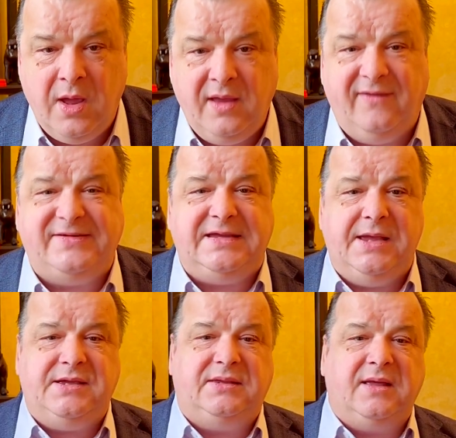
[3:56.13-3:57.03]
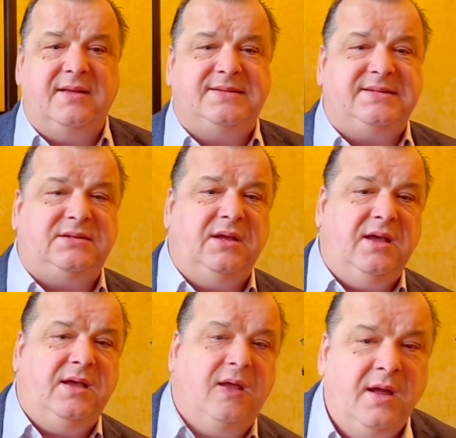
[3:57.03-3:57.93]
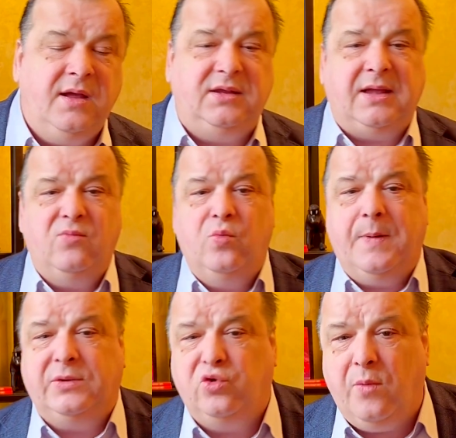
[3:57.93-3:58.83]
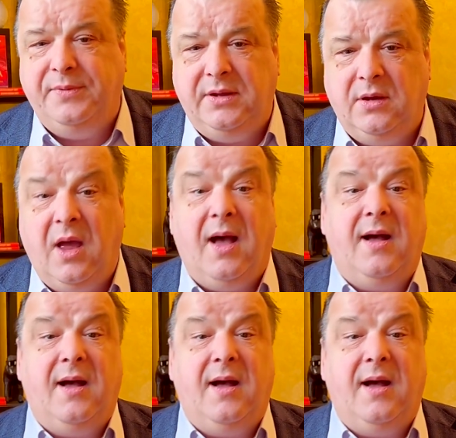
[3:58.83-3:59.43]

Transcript: и все эти толстые и тому подобные,